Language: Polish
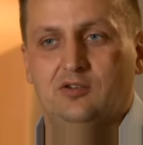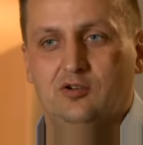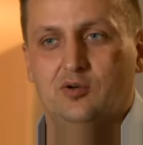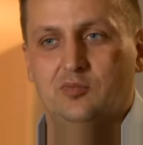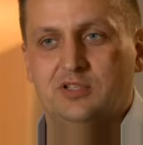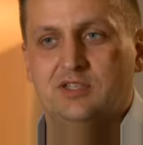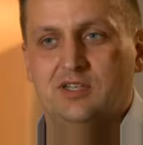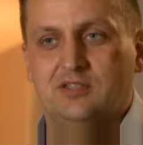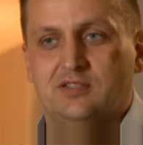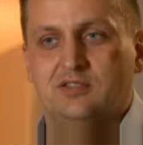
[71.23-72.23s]
ogromny
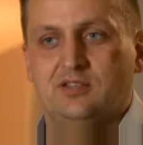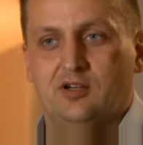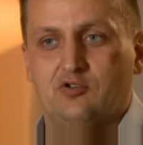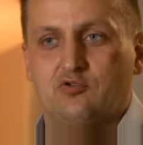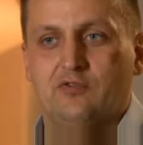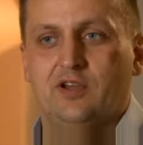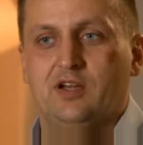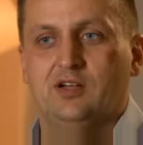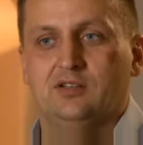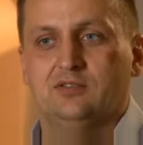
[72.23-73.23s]
sens jako człowieka.